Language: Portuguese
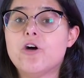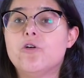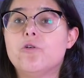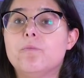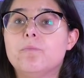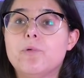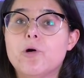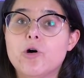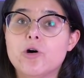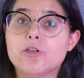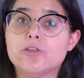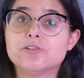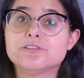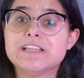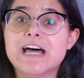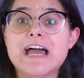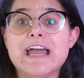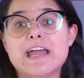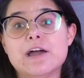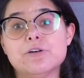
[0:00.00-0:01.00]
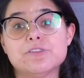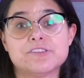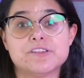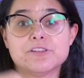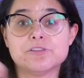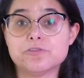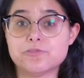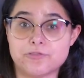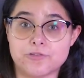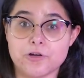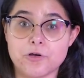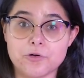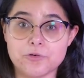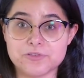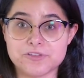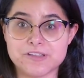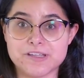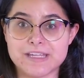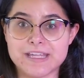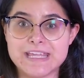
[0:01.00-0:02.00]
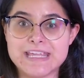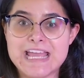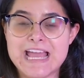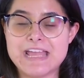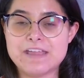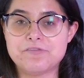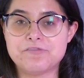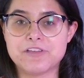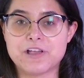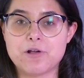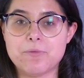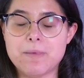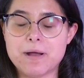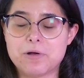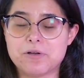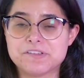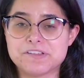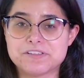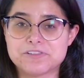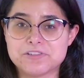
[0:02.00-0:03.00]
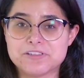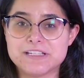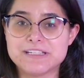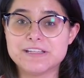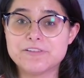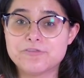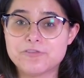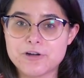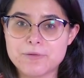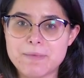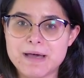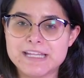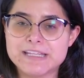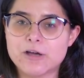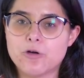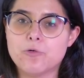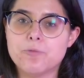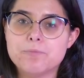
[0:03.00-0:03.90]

um bolo da Elsa do Frozen e aí fica uma coisa toda deformada,